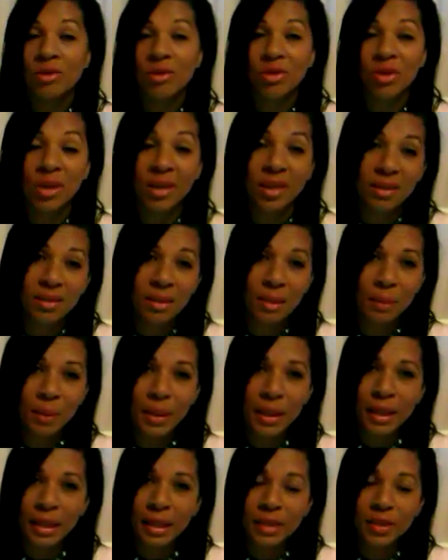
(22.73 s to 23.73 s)
Só que assim,
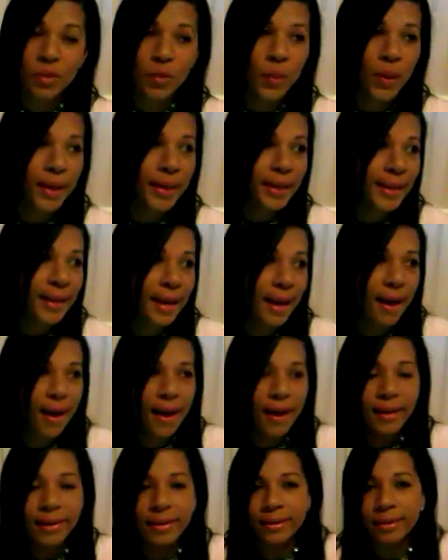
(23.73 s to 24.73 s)
meninas, não é
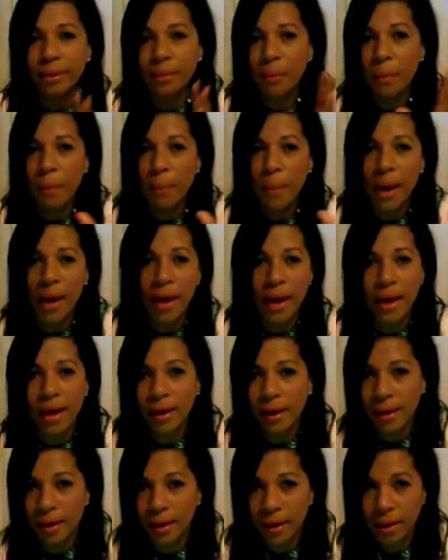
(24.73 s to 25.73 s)
nada
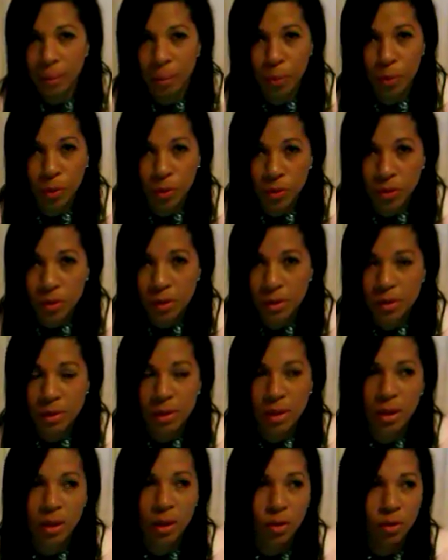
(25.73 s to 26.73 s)
mega
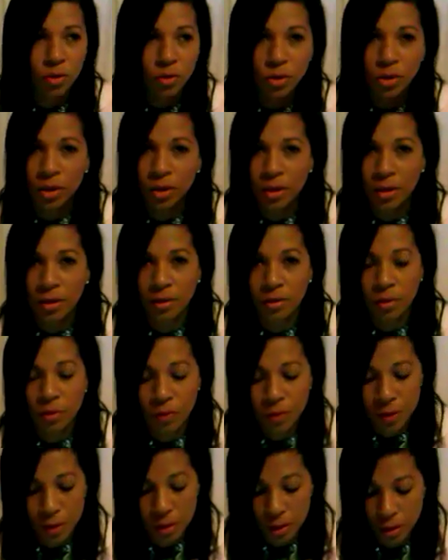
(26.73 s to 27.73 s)
produção de que eu vou
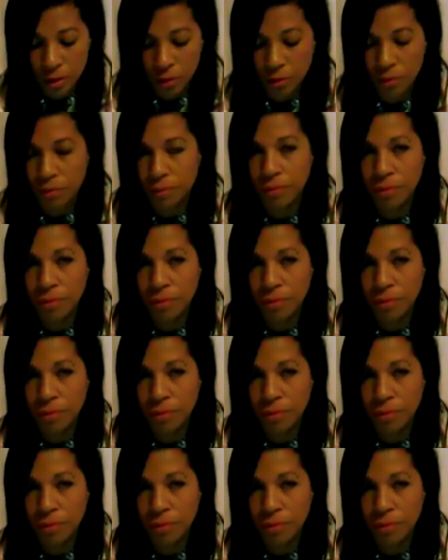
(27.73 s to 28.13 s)
fazer, não